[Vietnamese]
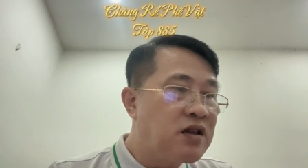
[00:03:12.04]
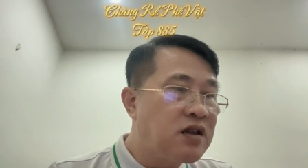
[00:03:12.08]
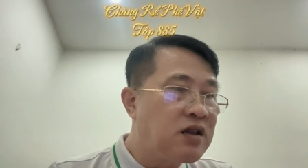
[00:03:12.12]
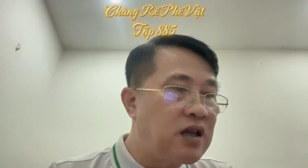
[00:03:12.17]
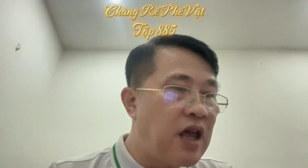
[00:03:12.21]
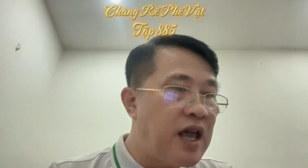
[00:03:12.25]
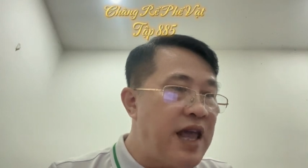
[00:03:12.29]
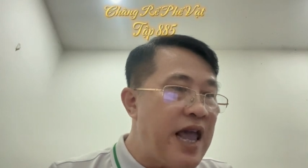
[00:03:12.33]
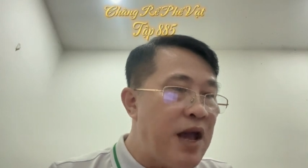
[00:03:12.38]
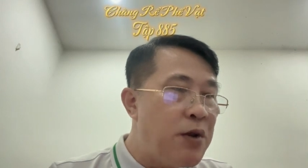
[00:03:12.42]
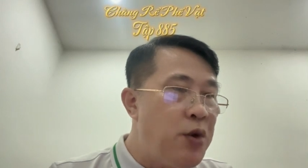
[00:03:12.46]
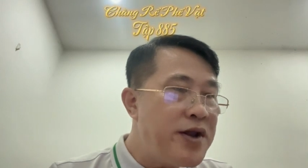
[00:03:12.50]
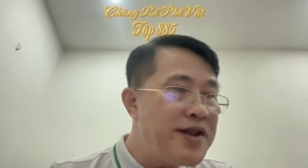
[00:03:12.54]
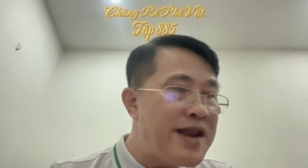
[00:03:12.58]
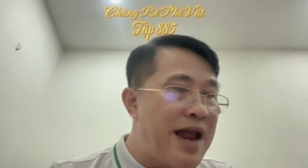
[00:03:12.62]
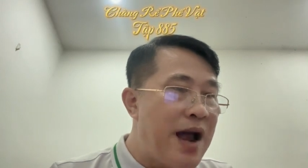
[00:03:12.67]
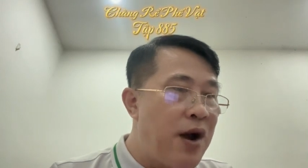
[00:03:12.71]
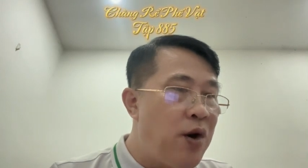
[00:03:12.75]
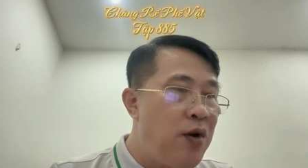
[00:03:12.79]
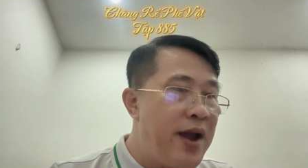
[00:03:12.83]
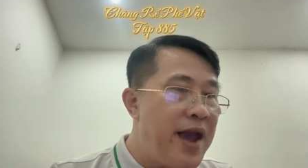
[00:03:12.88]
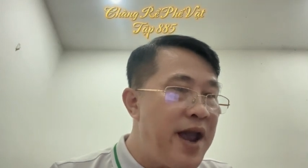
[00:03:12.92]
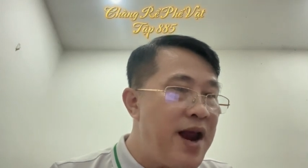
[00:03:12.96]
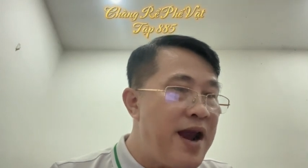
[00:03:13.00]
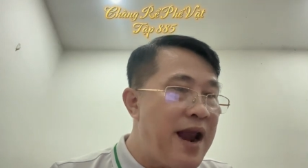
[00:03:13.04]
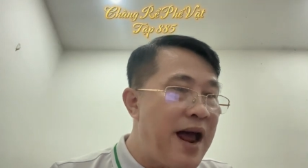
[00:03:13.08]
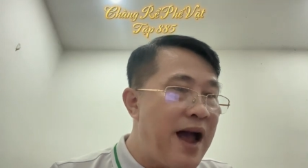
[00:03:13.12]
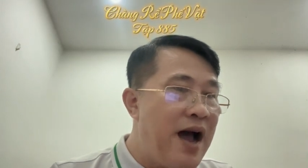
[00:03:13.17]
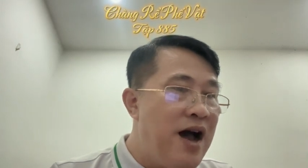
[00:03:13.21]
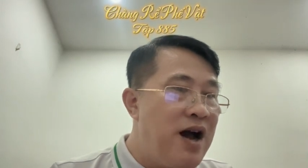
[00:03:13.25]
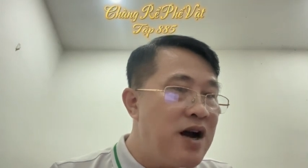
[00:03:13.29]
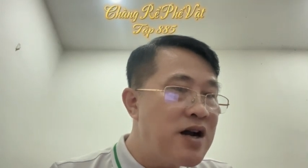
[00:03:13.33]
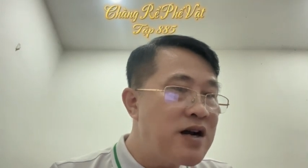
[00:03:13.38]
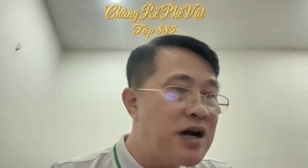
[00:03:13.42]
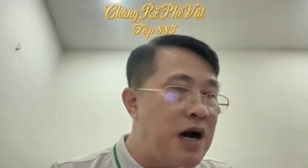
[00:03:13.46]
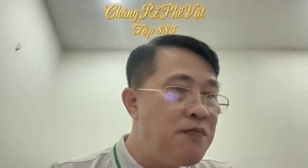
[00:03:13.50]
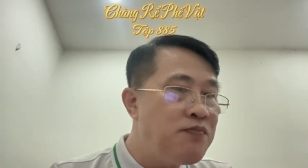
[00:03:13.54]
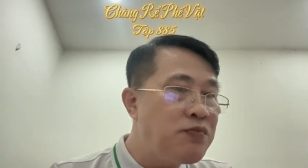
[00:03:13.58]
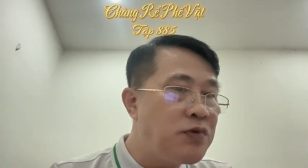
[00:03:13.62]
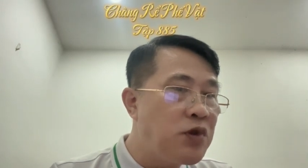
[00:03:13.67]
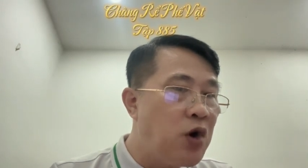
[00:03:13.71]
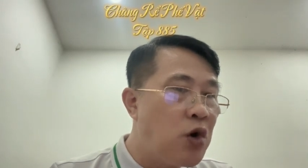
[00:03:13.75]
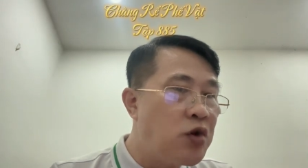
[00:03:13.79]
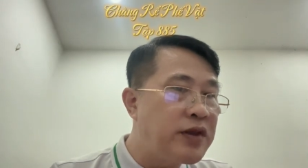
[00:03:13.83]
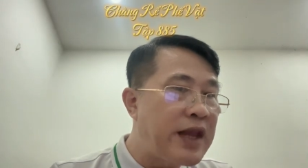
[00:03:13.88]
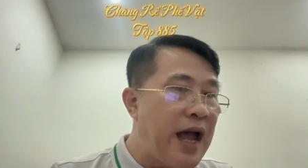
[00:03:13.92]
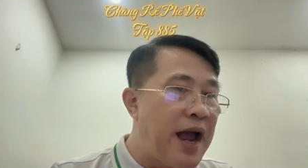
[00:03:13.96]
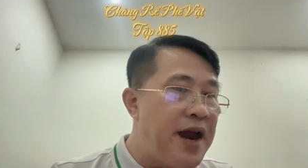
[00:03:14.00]
Thế gian huyết đào e là không
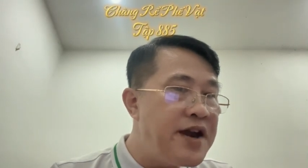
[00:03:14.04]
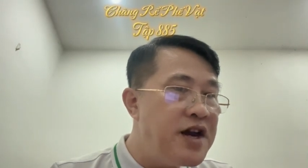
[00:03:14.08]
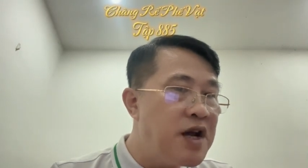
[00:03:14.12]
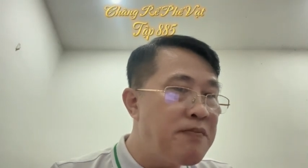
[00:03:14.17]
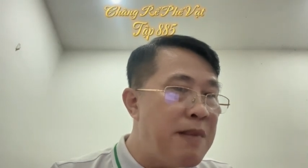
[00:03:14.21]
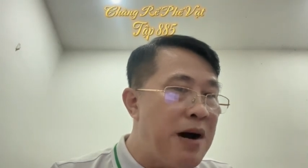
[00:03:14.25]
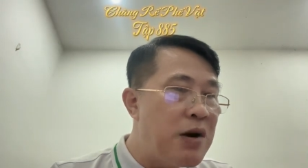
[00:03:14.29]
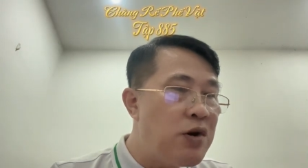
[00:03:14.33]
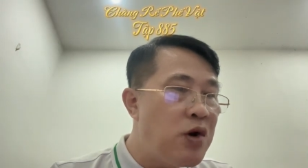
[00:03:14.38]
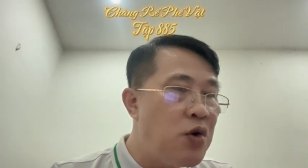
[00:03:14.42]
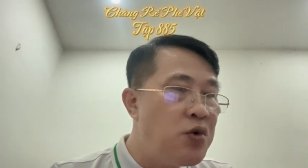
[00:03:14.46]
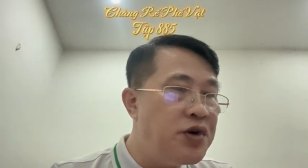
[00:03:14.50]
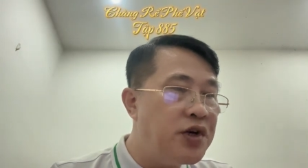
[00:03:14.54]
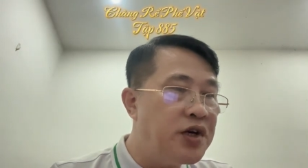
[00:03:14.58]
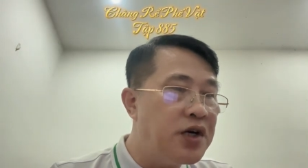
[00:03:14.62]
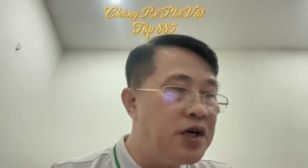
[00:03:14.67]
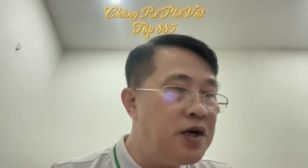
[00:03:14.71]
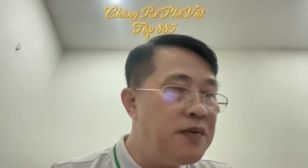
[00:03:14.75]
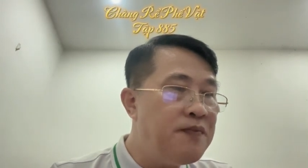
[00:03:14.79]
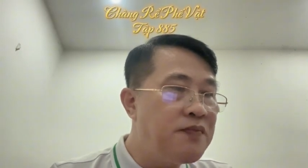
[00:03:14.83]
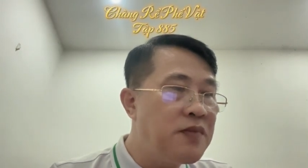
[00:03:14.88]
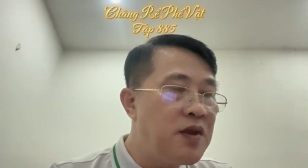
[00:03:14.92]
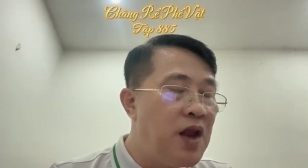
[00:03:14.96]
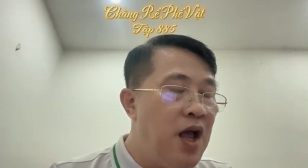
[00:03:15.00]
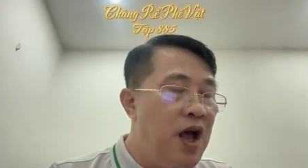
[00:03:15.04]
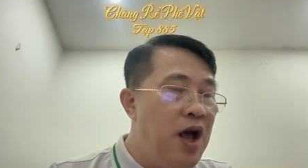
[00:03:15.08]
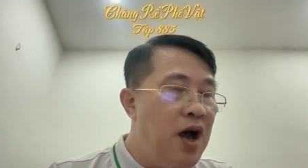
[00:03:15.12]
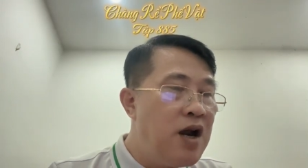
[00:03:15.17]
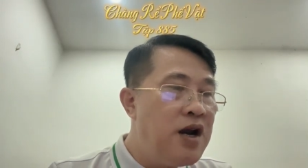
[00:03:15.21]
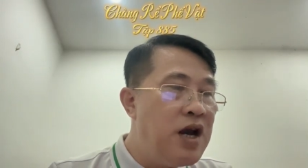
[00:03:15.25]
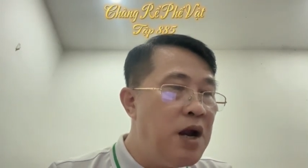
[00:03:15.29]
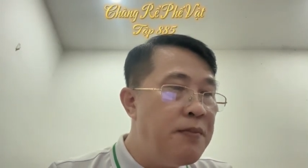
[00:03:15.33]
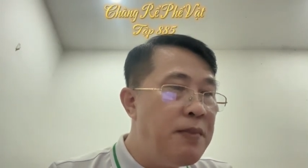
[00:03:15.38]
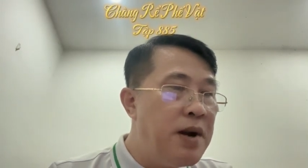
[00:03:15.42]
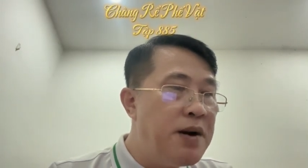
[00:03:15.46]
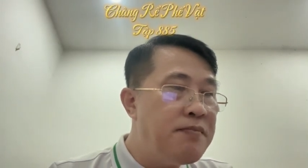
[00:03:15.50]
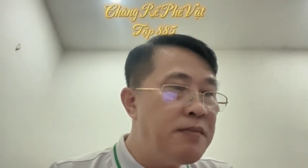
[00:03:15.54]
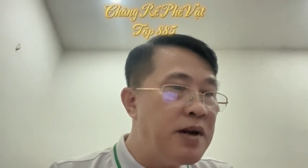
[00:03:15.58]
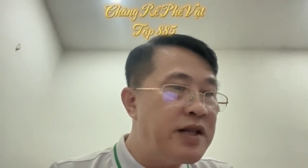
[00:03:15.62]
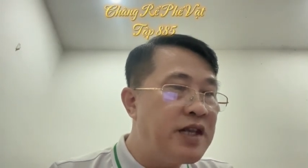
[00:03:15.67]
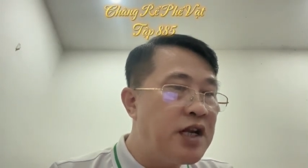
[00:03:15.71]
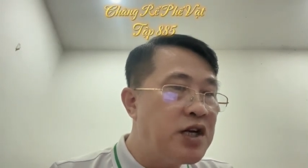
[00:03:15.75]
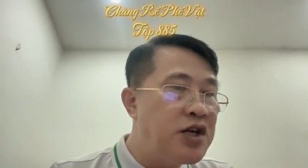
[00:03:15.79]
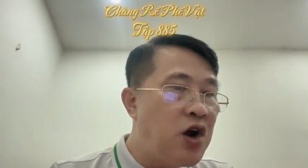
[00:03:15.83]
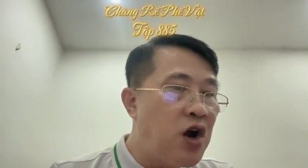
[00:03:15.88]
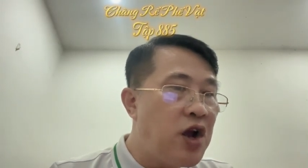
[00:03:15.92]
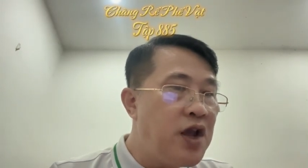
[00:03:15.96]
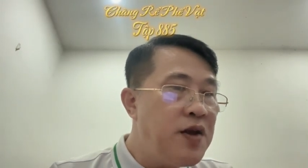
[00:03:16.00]
tồn tại được bao lâu nữa. Lâm Minh bình
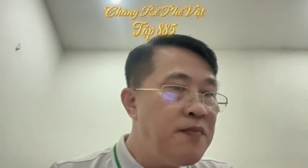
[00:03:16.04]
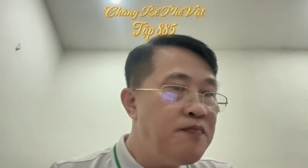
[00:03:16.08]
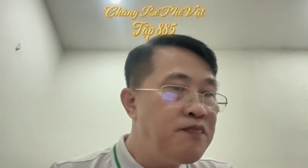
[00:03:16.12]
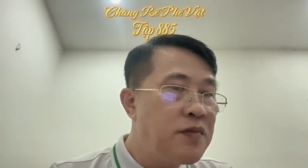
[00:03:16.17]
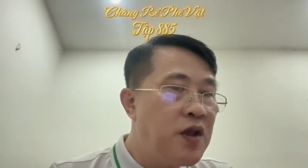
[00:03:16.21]
tĩnh nói.